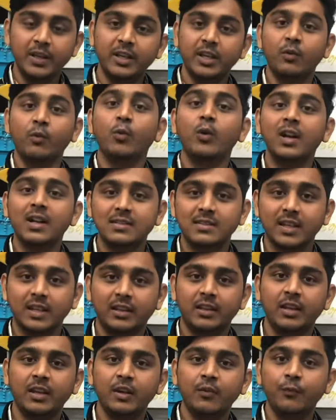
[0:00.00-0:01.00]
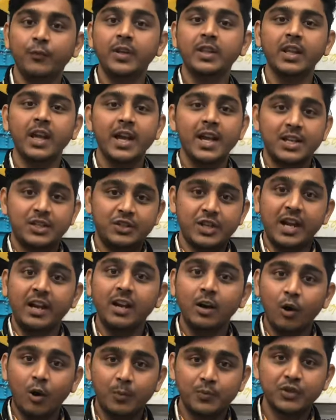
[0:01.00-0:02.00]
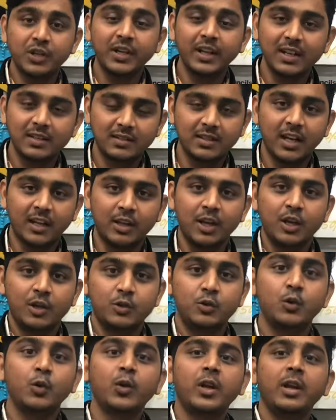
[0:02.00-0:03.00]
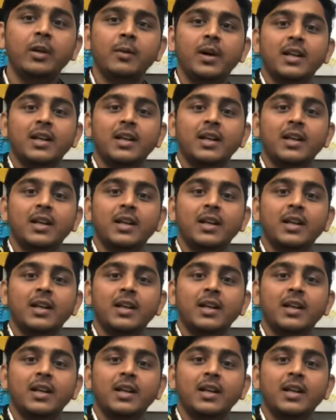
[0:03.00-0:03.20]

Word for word: ये वो ले सकते हैं विथ चैनल ऑप्शन के साथ जो कि